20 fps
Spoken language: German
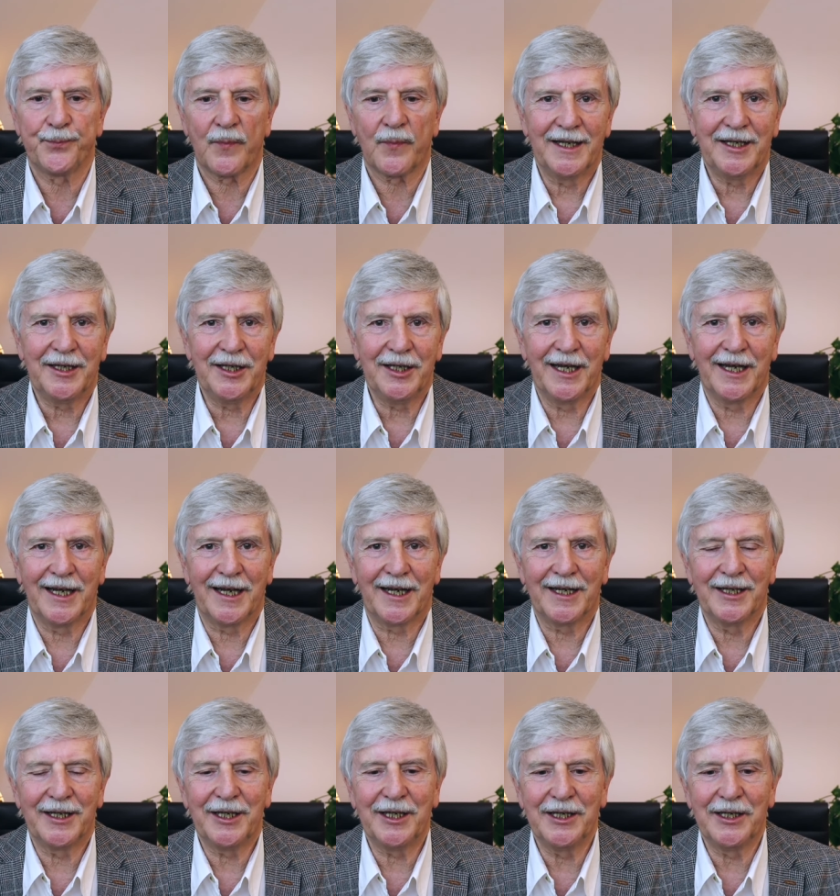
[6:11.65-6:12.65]
Hier ein
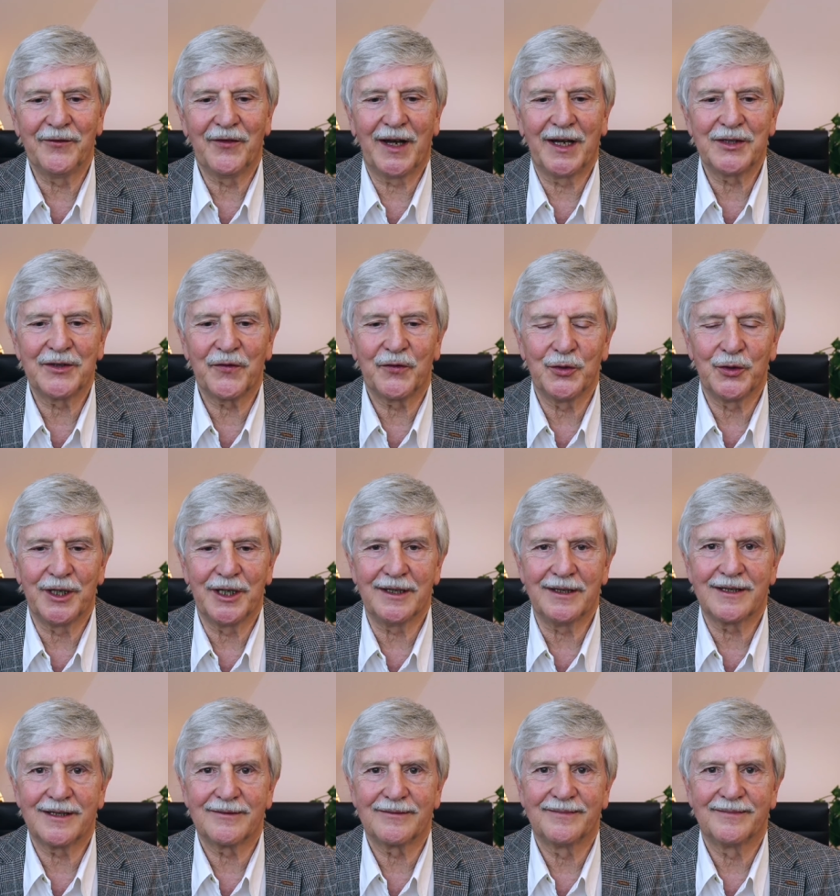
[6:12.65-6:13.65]
Hinweis für
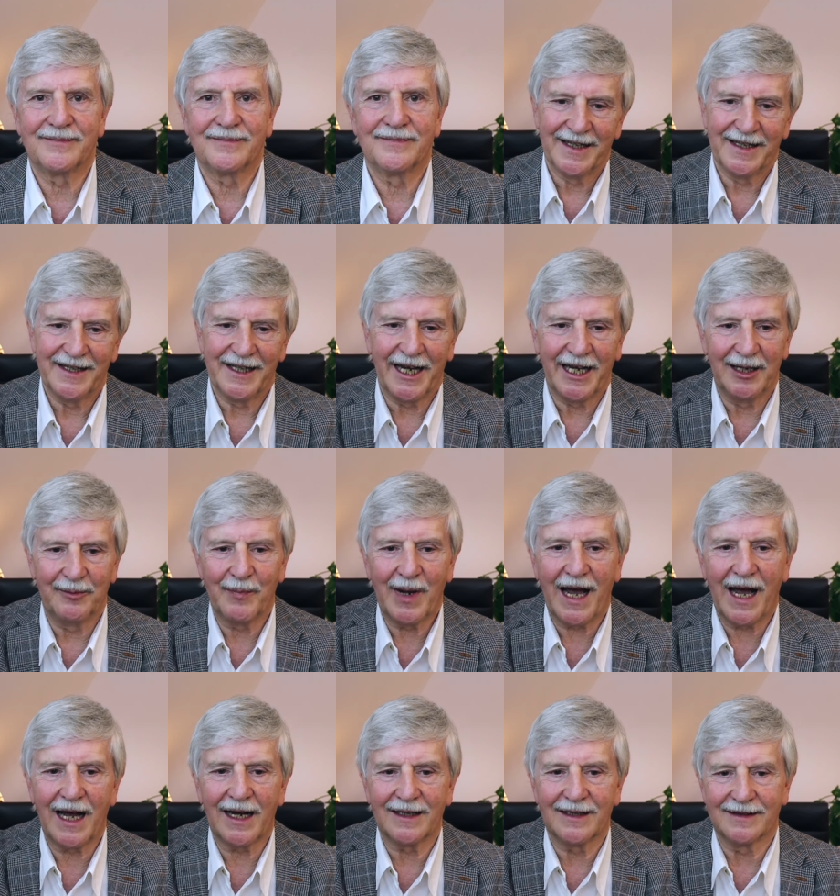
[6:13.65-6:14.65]
dich. Dein
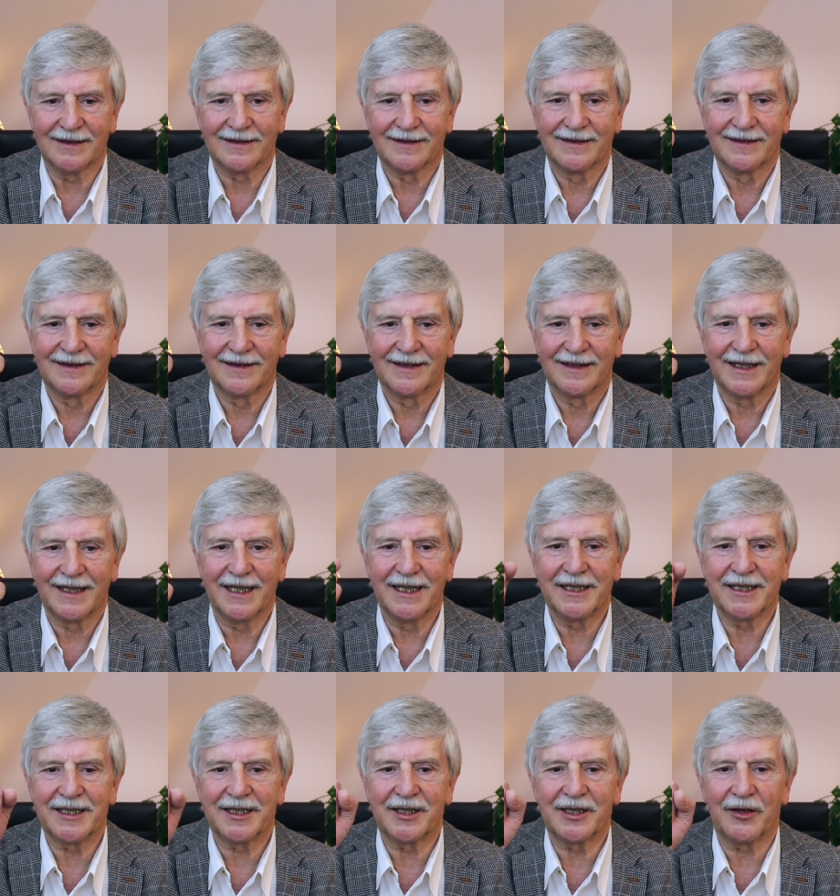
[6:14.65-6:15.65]
Magen
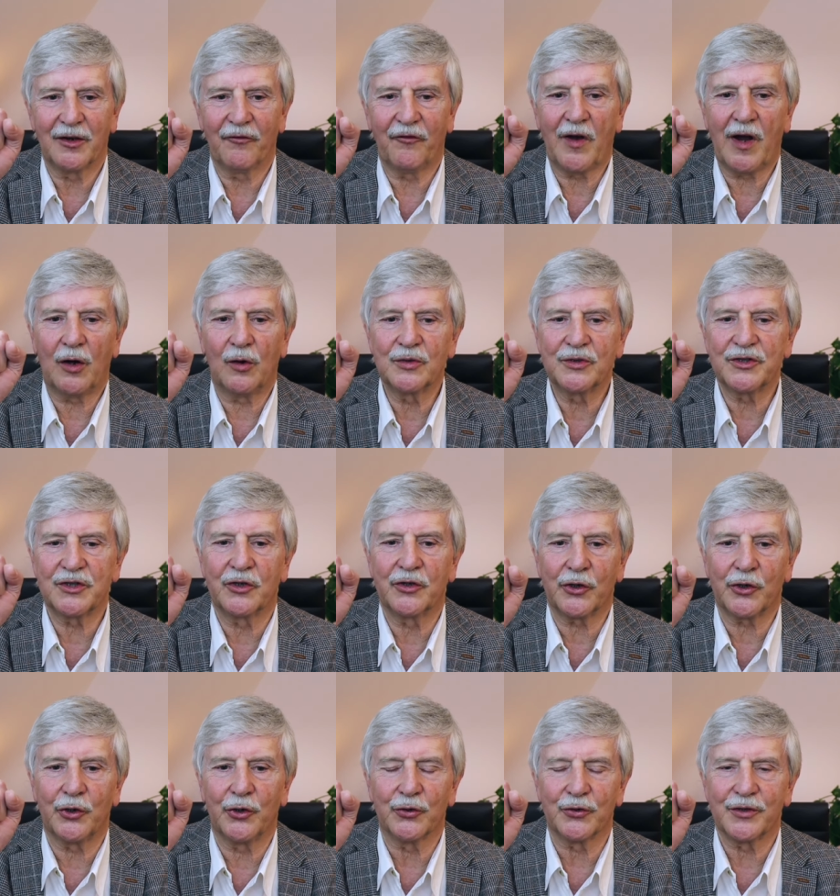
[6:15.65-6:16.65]
ist
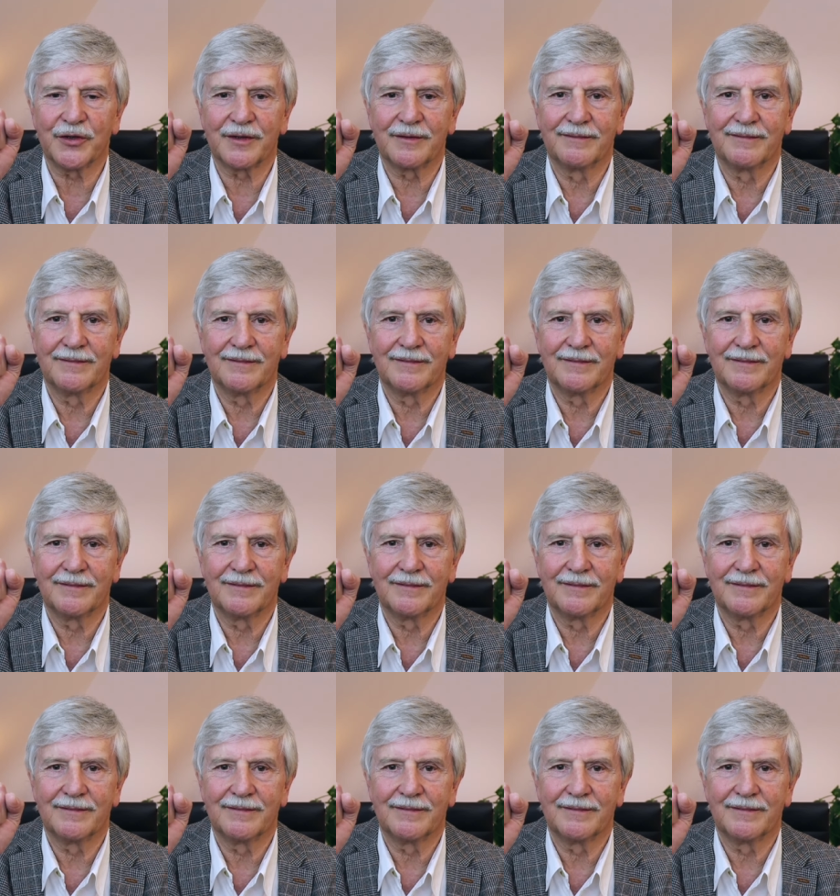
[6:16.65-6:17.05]
faustgroß.